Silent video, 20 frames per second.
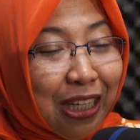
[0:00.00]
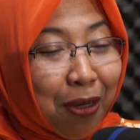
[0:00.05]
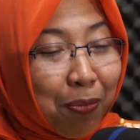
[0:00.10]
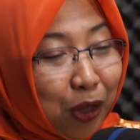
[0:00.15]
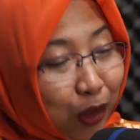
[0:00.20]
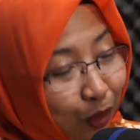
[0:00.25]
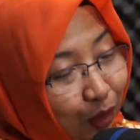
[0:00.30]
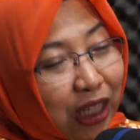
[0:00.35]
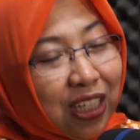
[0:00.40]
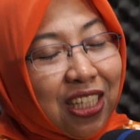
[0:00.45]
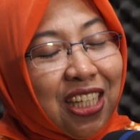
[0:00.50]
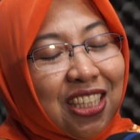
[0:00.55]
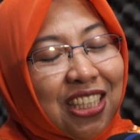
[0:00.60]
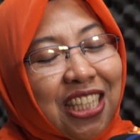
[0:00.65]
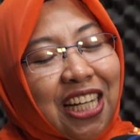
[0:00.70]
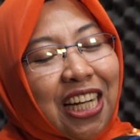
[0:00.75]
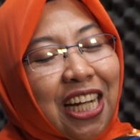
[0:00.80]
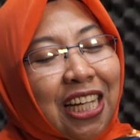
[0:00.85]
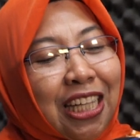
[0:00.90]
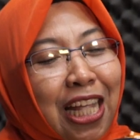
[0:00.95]
Tapi itu tadi
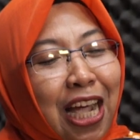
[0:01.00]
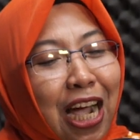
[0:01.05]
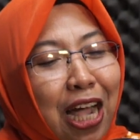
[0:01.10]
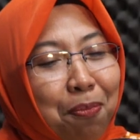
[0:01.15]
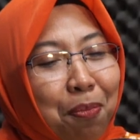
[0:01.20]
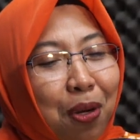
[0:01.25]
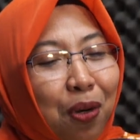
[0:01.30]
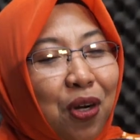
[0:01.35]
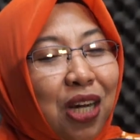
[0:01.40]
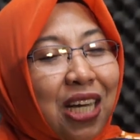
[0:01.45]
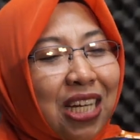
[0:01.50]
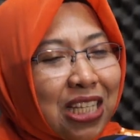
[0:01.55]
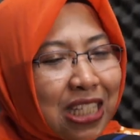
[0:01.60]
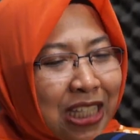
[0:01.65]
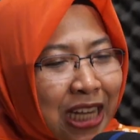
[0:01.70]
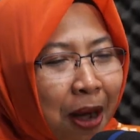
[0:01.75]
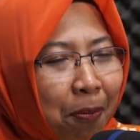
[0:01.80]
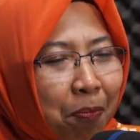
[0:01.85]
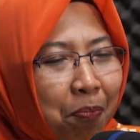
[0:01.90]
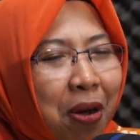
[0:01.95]
yang saya katakan Pak,
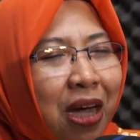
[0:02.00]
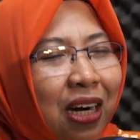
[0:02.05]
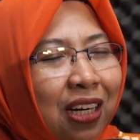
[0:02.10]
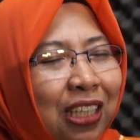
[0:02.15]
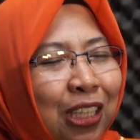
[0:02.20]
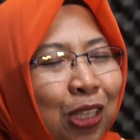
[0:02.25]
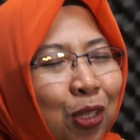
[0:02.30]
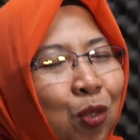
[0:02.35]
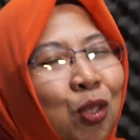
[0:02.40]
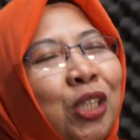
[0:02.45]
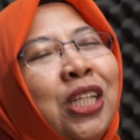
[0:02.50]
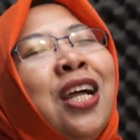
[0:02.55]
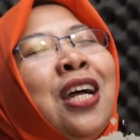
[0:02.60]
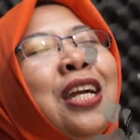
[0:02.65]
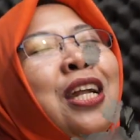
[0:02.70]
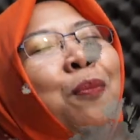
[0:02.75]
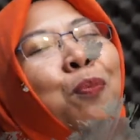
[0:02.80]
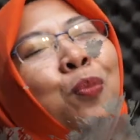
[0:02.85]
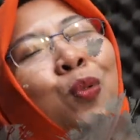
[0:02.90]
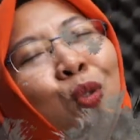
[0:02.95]
sabar itu
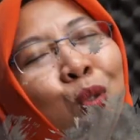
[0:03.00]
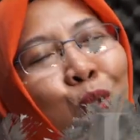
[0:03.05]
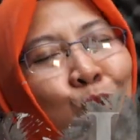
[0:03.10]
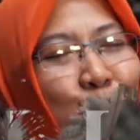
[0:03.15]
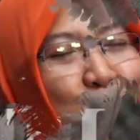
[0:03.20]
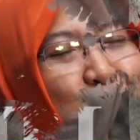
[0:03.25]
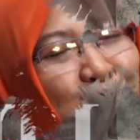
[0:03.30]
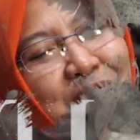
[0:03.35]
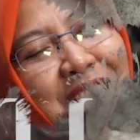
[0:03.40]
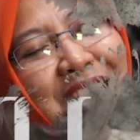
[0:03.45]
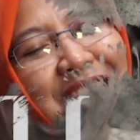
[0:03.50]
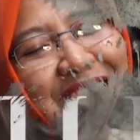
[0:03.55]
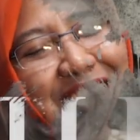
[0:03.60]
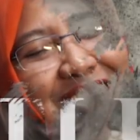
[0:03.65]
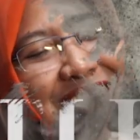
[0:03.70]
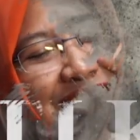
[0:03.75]
tidak ada putusnya